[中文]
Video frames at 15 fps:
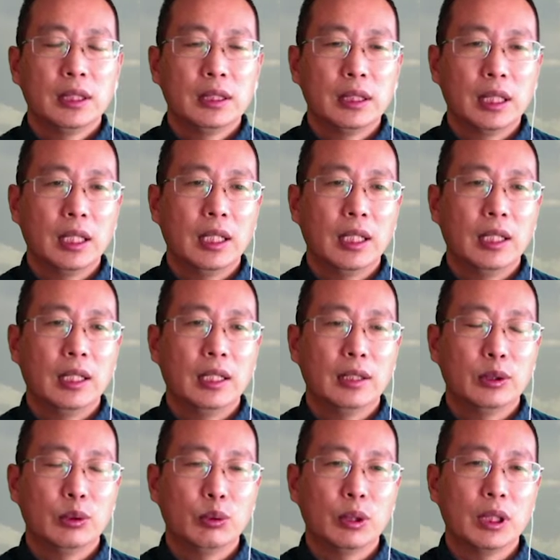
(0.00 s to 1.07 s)
那
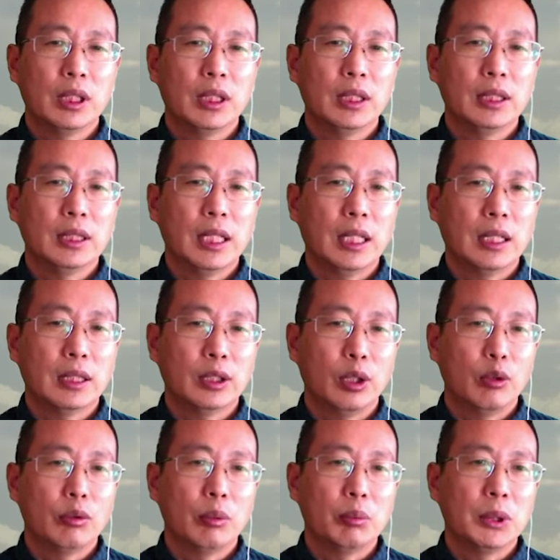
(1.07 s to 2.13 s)
就可以呢，到
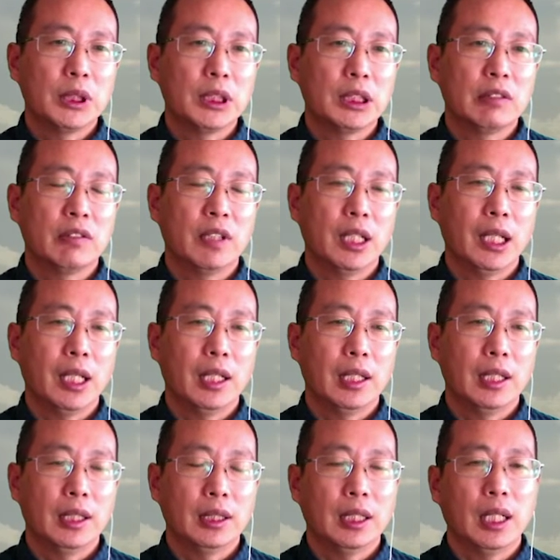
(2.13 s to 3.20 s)
我们这个地方来，
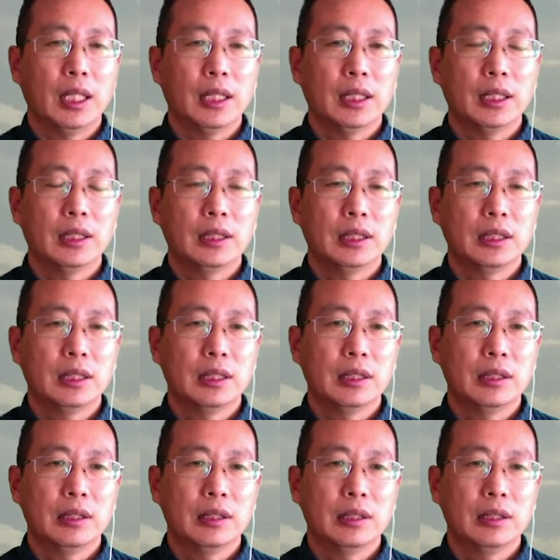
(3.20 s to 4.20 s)
哎，他呢，这个